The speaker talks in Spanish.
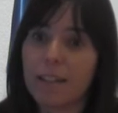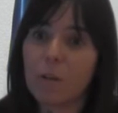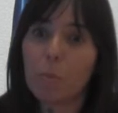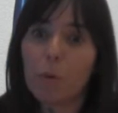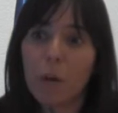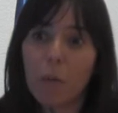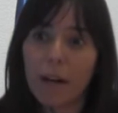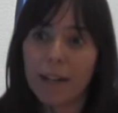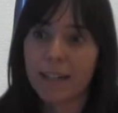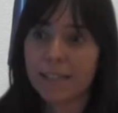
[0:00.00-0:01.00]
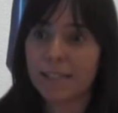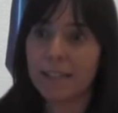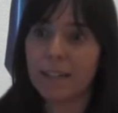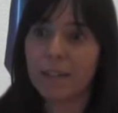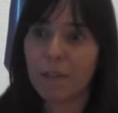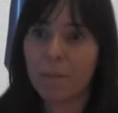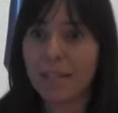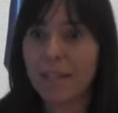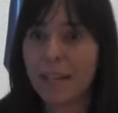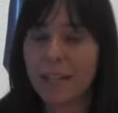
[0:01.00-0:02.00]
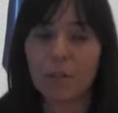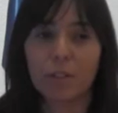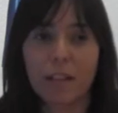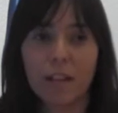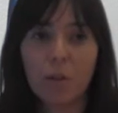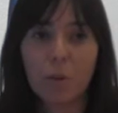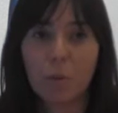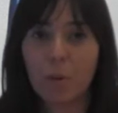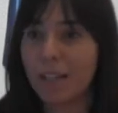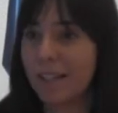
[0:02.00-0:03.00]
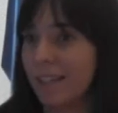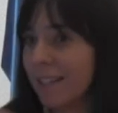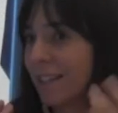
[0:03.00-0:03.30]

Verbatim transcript: como un lenguaje casi tan familiar y cotidiano como el